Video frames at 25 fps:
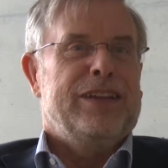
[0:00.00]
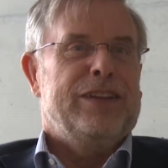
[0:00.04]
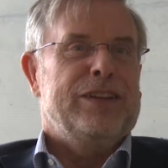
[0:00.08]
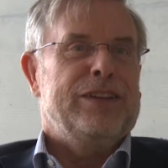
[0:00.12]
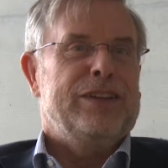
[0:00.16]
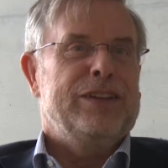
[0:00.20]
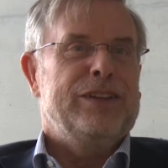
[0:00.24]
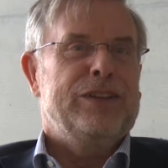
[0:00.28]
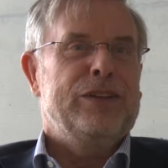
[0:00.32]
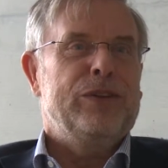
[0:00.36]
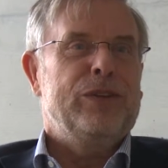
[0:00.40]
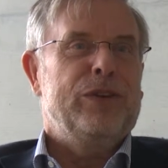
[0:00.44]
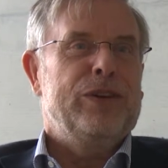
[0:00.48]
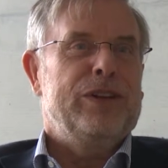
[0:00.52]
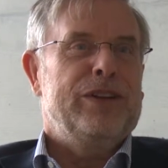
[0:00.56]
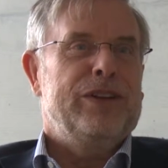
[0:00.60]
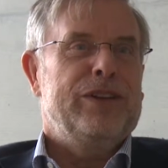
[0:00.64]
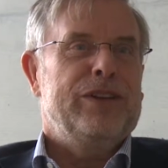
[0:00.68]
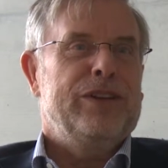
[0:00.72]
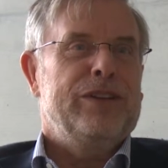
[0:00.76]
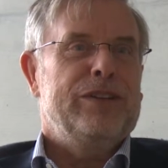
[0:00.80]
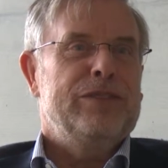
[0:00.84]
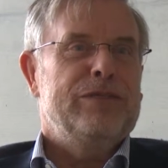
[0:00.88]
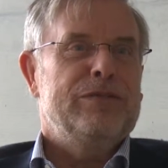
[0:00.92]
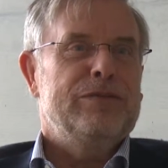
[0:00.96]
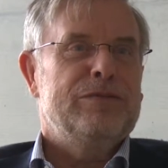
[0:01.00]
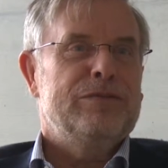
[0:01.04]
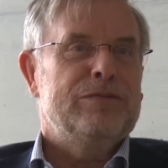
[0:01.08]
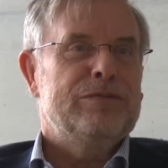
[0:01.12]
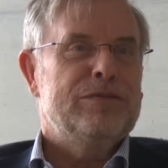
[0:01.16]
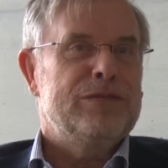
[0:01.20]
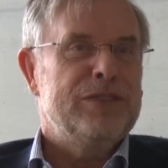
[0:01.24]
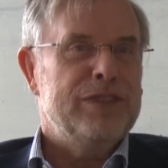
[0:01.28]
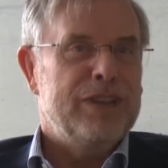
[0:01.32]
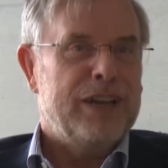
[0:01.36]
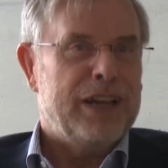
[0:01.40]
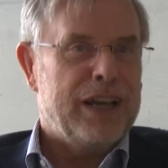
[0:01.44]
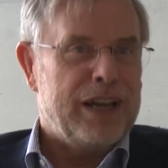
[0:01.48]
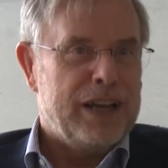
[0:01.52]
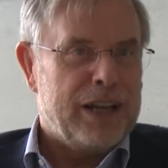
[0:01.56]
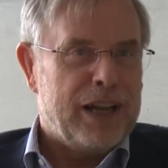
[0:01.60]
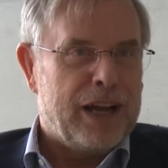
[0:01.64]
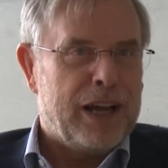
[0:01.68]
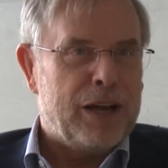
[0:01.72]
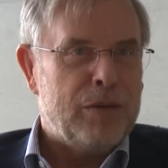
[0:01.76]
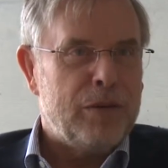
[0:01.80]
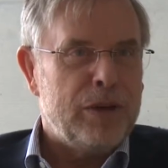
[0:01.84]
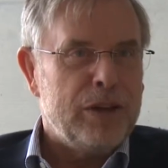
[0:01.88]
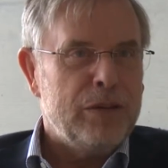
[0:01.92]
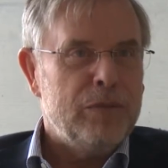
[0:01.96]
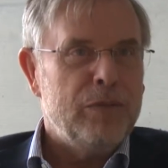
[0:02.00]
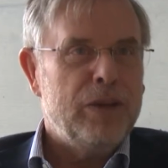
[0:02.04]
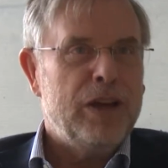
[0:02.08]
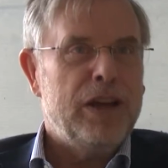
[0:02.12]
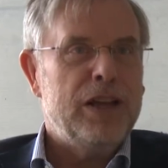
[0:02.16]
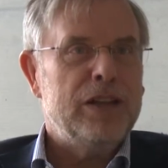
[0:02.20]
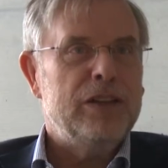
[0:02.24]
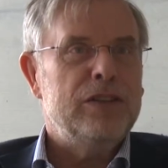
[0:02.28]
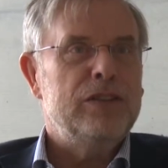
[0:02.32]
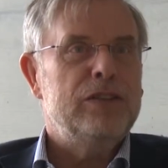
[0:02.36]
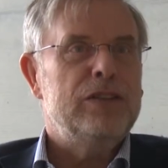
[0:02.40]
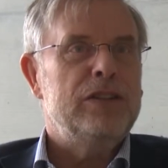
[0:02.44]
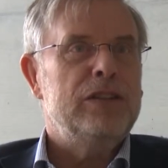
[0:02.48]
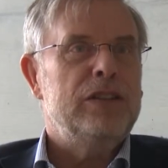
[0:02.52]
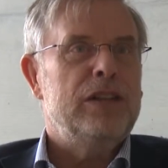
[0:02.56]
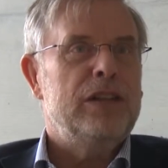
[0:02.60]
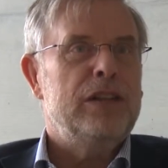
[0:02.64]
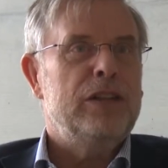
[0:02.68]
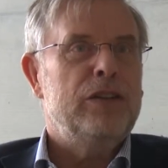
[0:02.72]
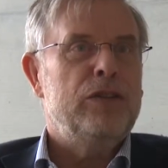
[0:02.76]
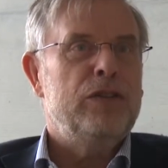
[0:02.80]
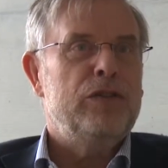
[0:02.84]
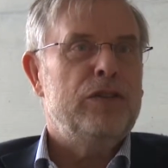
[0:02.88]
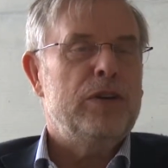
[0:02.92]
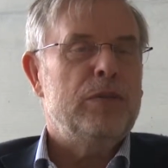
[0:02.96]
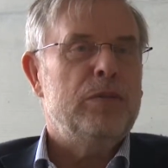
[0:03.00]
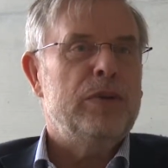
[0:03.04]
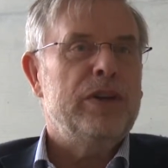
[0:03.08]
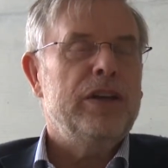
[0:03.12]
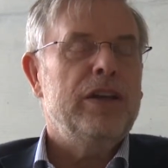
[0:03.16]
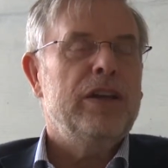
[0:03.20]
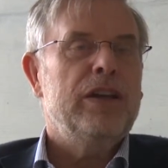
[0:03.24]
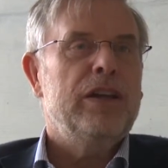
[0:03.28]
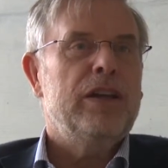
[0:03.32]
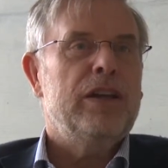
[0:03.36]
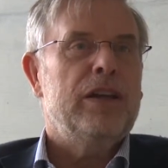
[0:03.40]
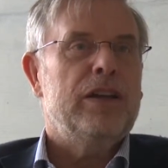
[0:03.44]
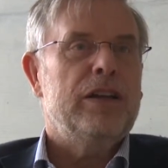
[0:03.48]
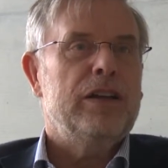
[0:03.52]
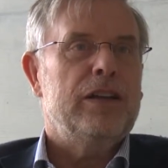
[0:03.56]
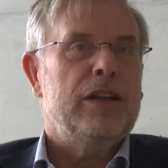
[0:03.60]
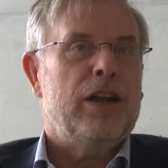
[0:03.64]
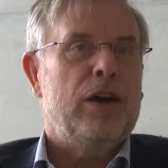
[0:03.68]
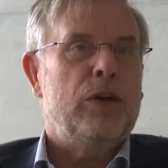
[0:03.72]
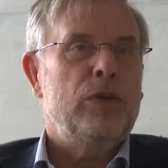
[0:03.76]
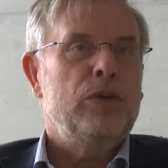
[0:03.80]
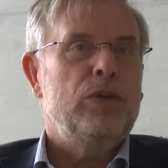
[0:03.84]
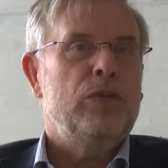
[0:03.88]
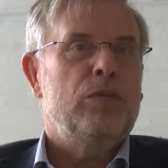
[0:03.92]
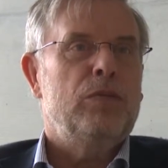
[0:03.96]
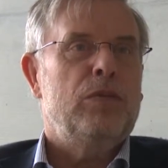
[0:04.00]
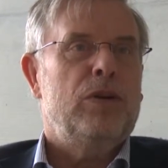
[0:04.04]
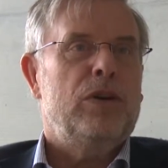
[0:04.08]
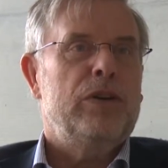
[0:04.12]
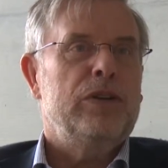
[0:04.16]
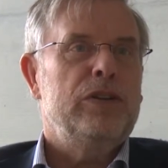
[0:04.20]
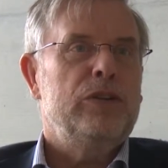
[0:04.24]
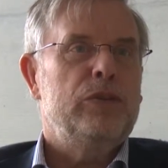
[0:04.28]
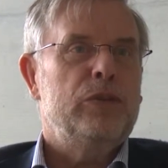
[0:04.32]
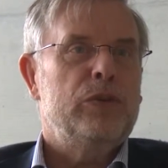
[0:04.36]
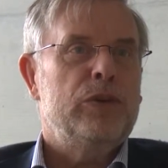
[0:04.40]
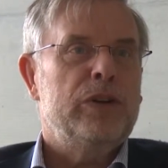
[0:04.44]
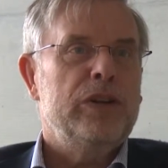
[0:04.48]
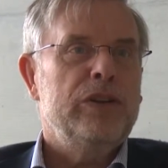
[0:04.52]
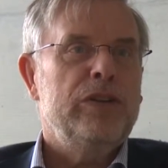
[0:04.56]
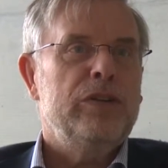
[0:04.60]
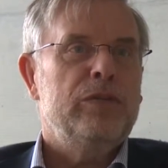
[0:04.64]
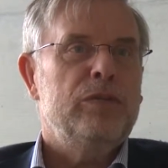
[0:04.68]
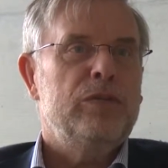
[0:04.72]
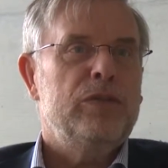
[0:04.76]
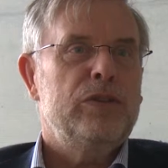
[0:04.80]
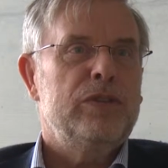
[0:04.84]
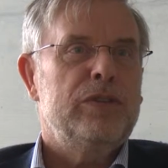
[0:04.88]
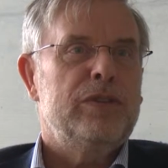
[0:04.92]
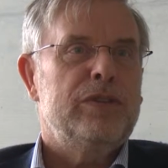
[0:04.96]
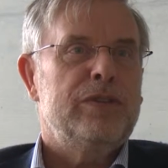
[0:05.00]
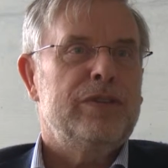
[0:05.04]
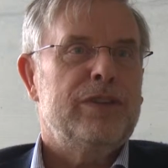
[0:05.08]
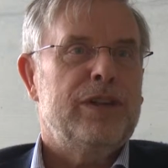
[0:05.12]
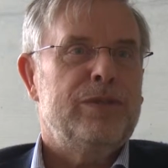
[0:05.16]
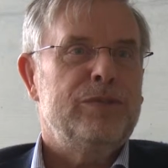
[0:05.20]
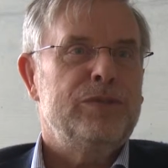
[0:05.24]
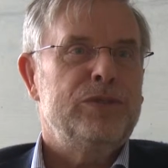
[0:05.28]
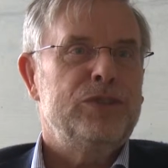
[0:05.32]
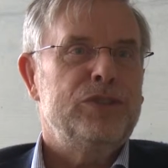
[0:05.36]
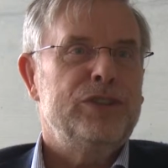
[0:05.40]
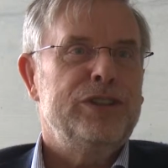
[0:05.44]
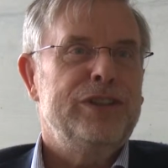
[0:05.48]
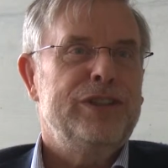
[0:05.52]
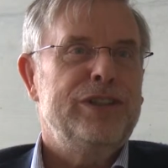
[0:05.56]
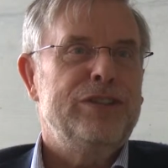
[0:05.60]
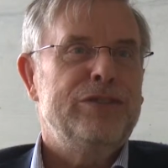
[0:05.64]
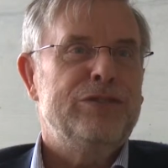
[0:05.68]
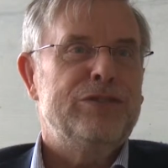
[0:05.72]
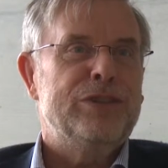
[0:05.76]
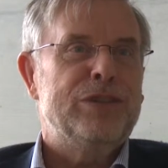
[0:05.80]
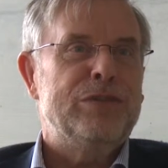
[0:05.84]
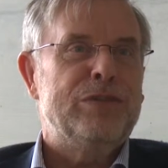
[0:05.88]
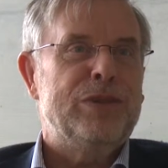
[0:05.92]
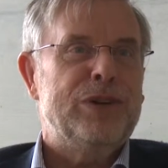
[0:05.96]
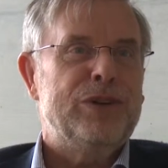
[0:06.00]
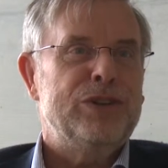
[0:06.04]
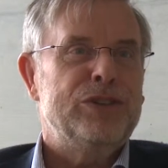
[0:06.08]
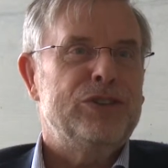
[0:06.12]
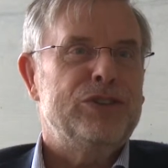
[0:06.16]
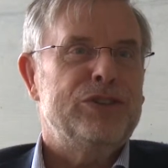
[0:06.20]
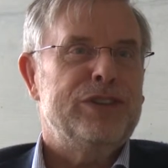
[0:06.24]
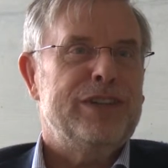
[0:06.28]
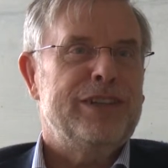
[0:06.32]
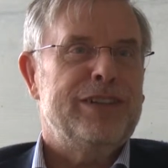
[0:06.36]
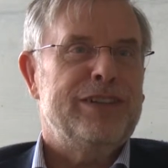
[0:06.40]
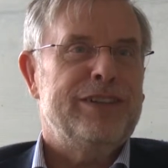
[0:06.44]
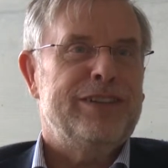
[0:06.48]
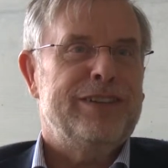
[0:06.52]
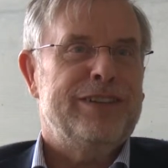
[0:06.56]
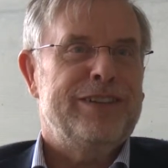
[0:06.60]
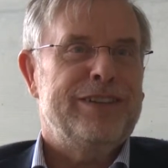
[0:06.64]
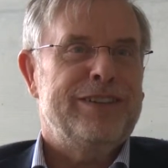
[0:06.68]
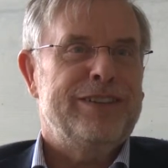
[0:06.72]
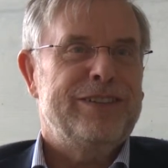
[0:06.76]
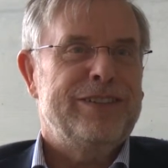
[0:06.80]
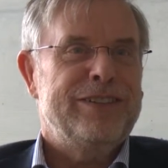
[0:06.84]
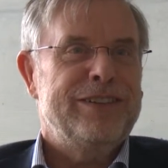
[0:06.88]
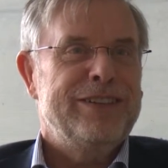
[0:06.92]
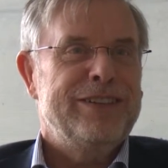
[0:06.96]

äh, die Leute keine Arbeit mehr hatten, sind dann in Fabriken gegangen, in Autobau, in Tourismus, haben einen Skilift gebaut statt äh,